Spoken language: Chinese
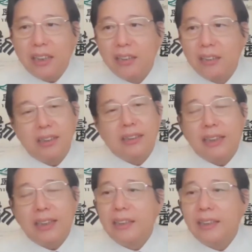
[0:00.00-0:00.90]
所以你
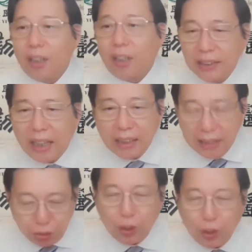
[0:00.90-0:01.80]
看人家老人家
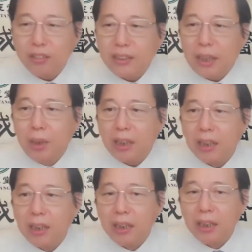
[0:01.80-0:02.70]
一句话就点破了，
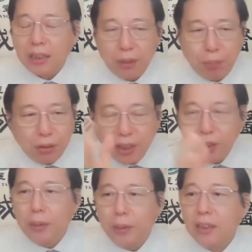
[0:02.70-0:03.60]
你必须得
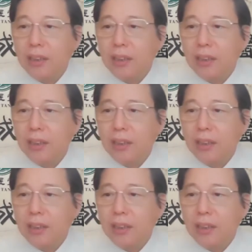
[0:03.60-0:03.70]
有病，